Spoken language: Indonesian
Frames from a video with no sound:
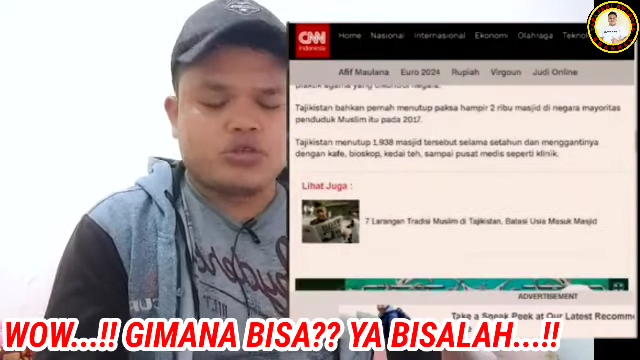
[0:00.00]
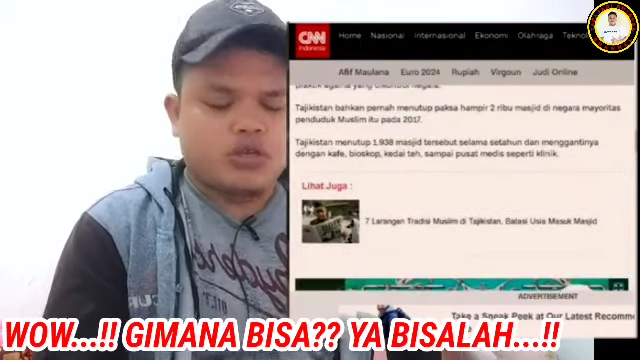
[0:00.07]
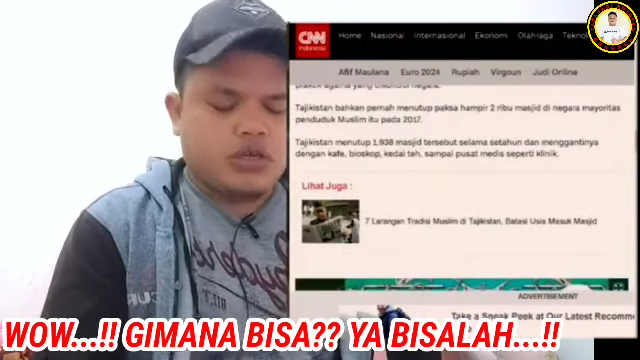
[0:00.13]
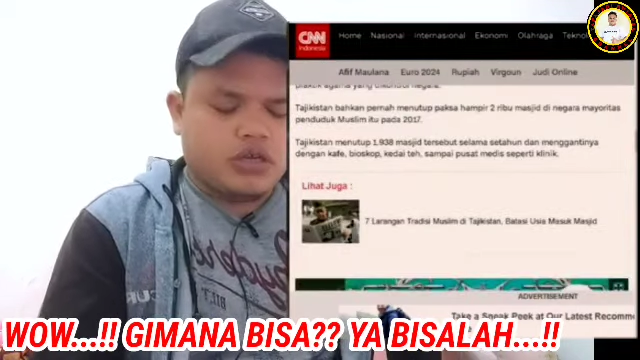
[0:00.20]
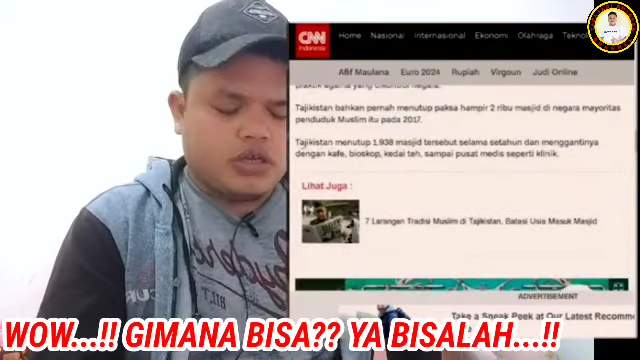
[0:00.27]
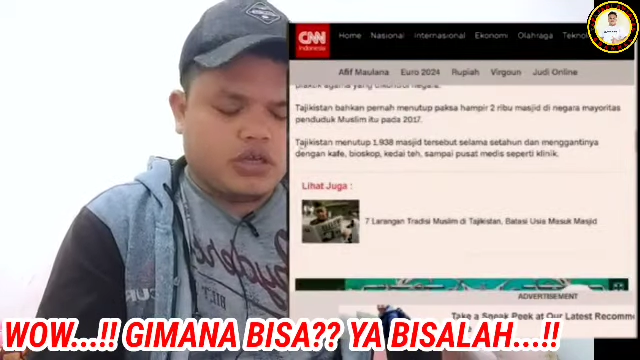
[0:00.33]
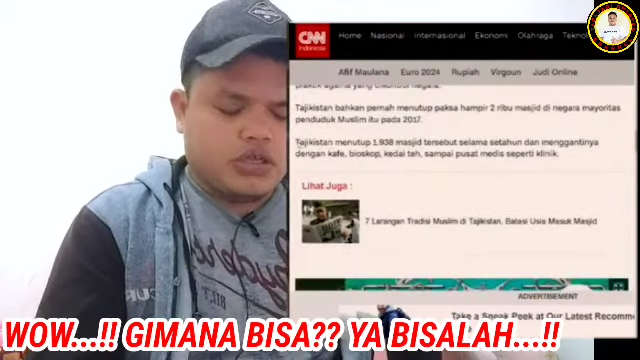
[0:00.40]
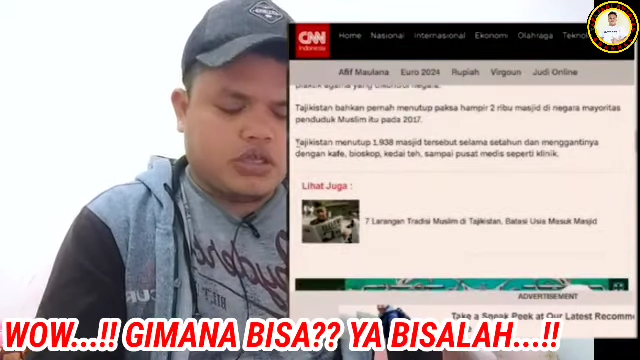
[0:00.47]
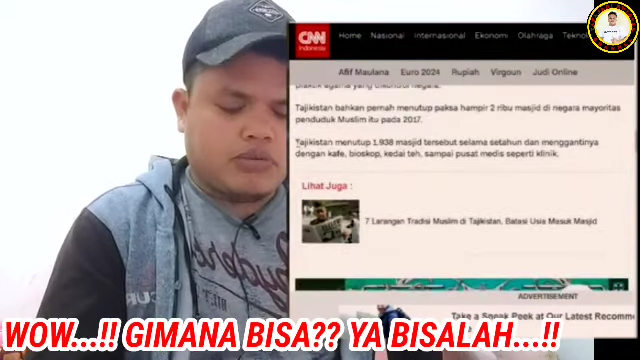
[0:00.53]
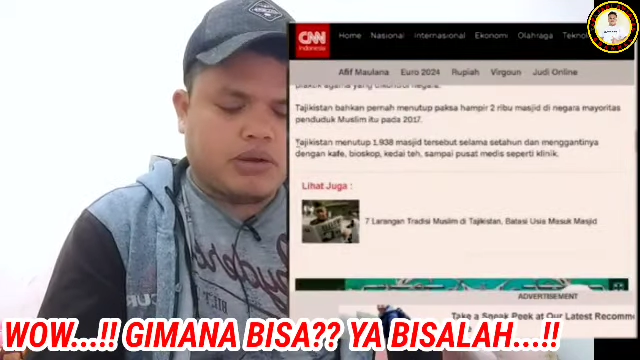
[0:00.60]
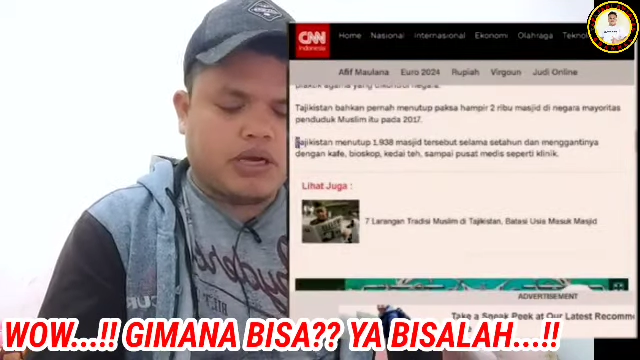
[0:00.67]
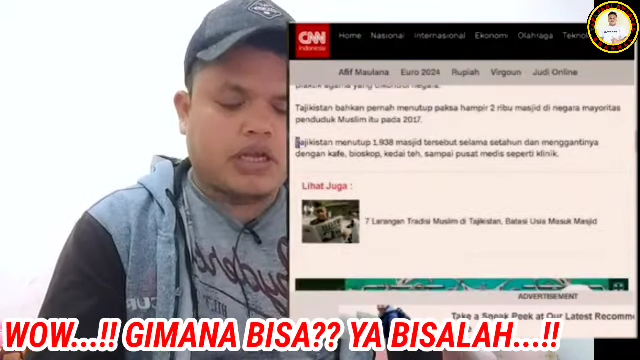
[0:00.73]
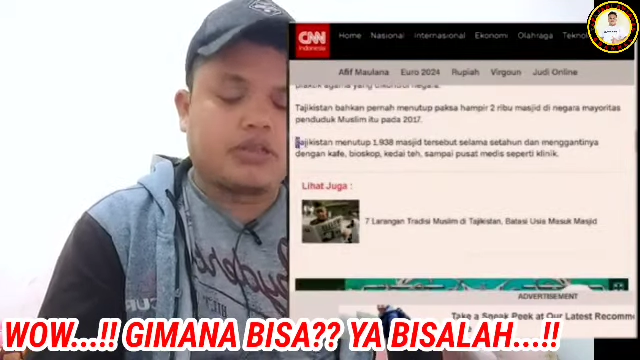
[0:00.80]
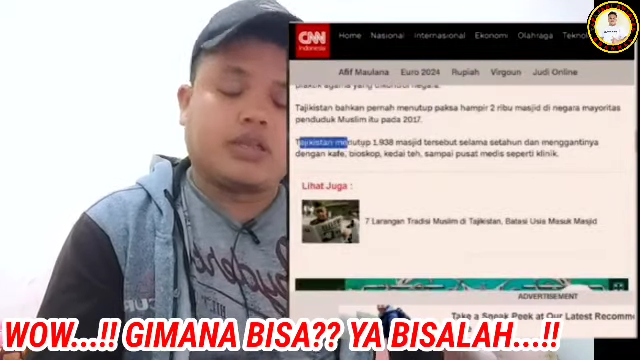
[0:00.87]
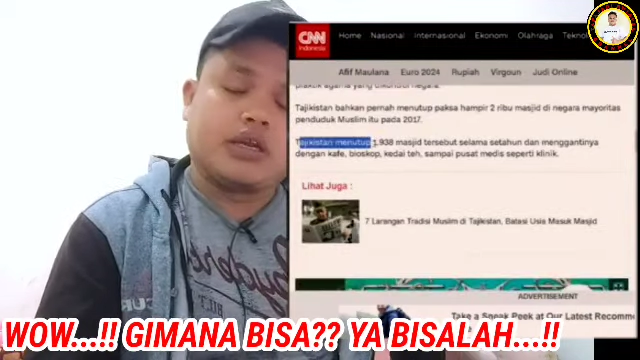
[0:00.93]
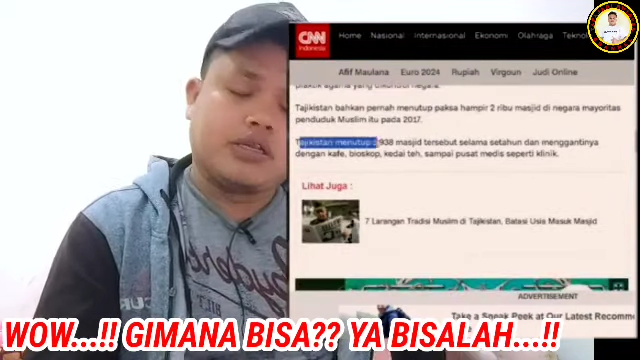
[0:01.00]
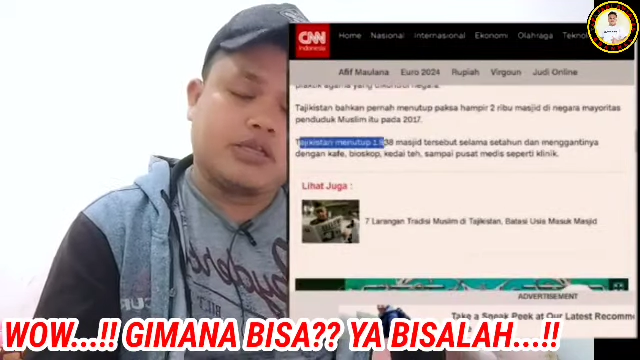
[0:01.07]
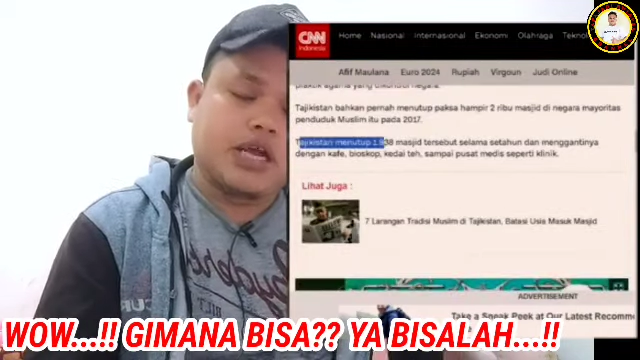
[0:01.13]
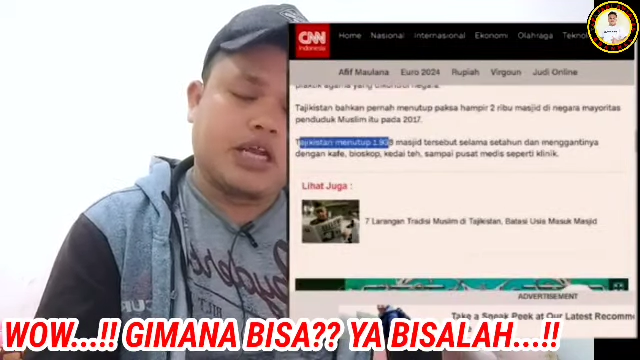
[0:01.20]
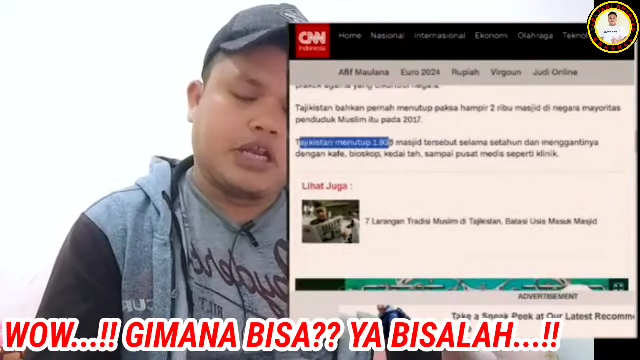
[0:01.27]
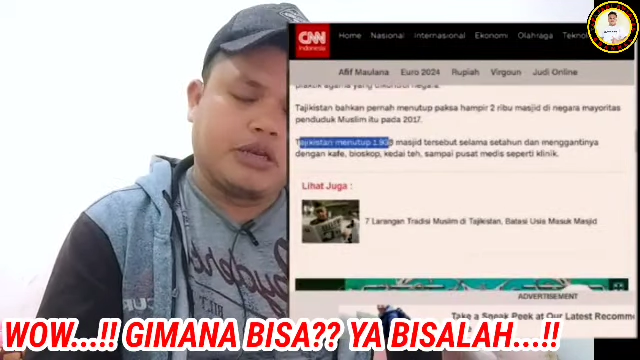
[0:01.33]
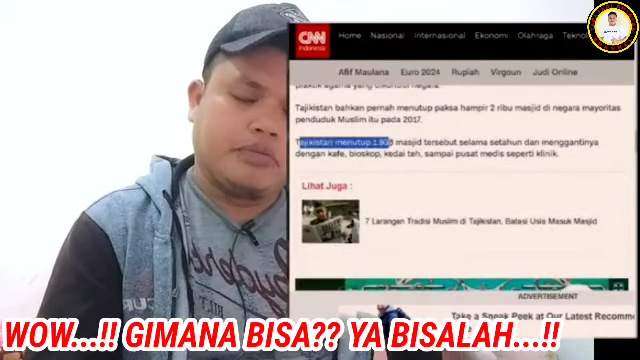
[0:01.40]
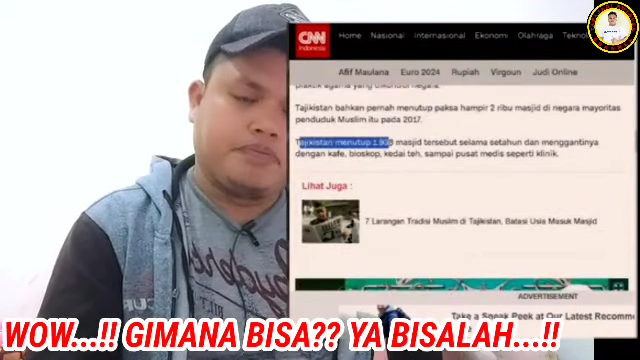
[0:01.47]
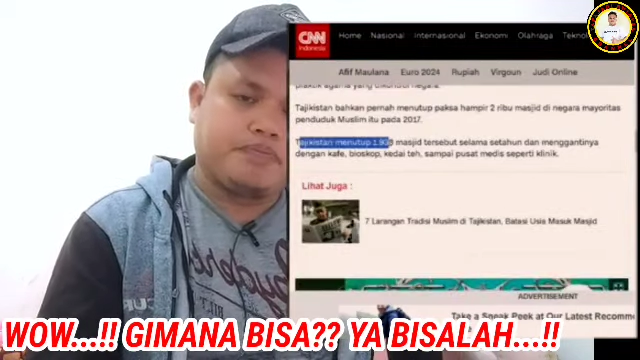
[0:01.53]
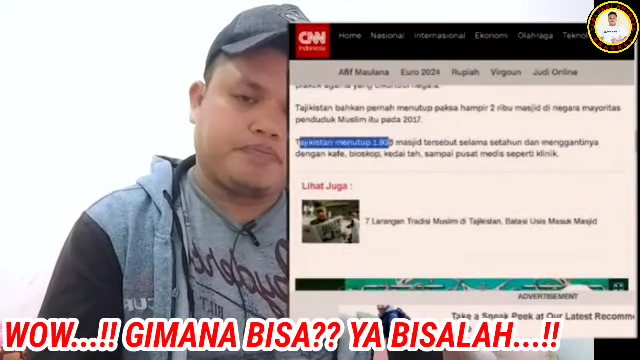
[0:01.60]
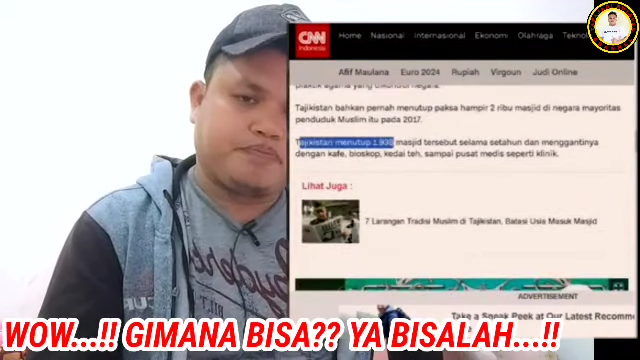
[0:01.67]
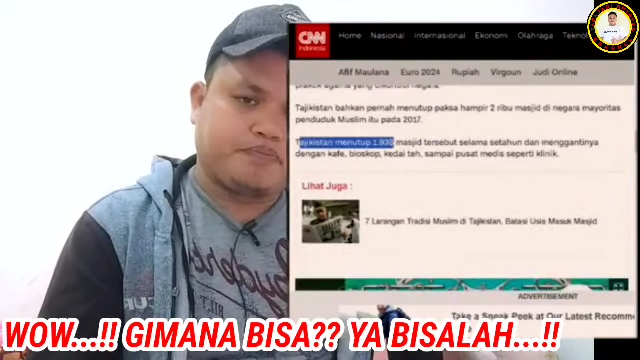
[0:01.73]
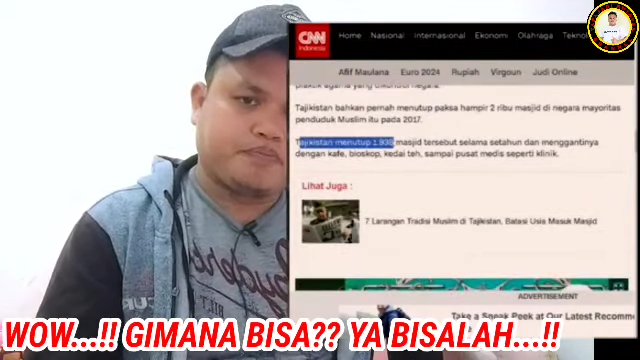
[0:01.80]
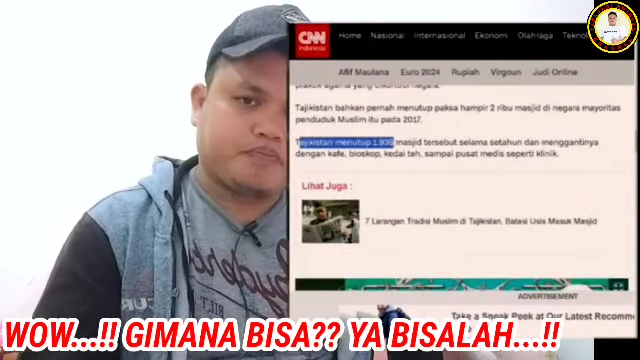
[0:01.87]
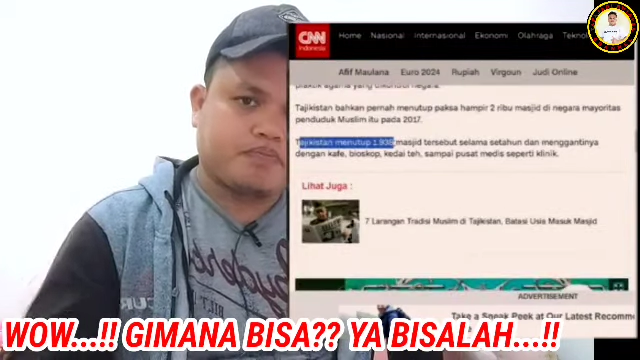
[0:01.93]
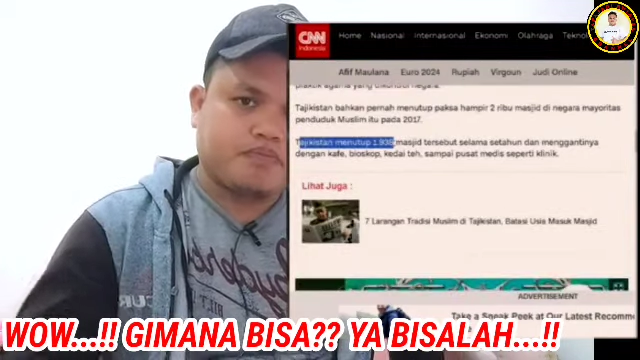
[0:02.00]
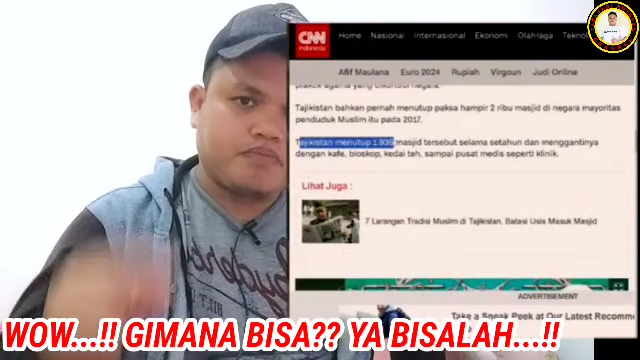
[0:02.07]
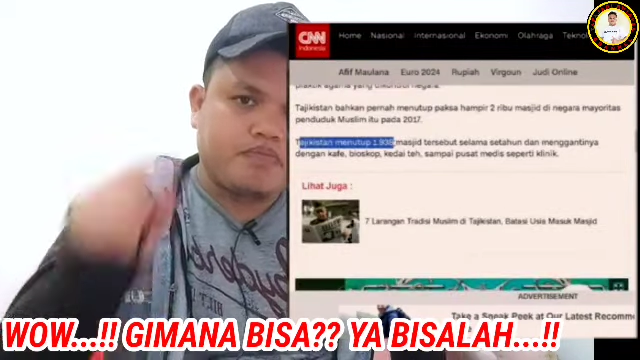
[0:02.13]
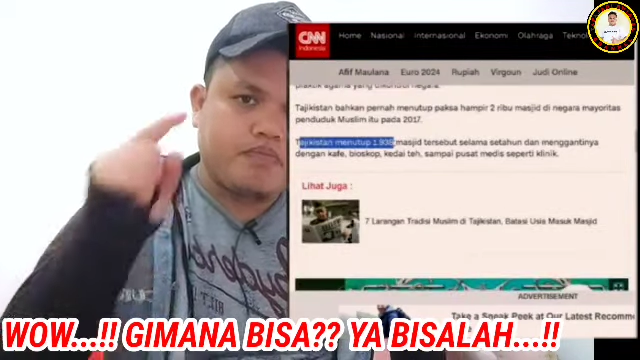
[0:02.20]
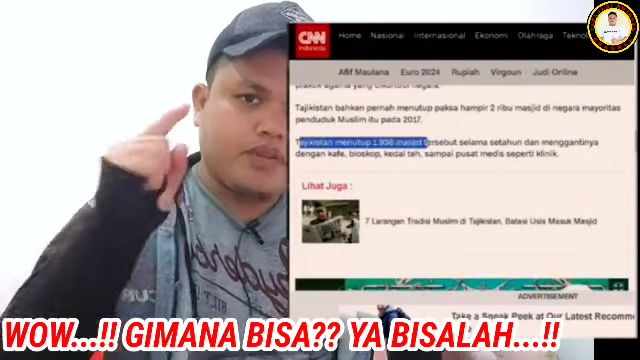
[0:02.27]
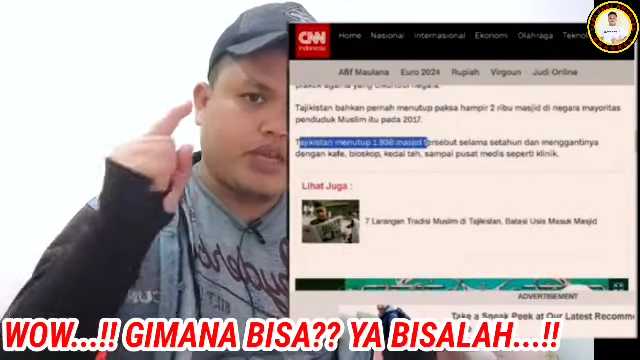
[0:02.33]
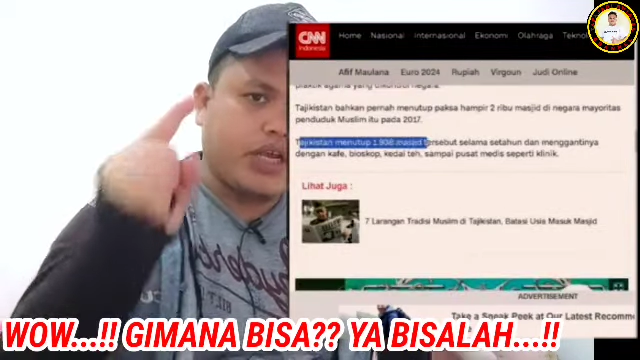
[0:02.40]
Tajikistan menutup 1.938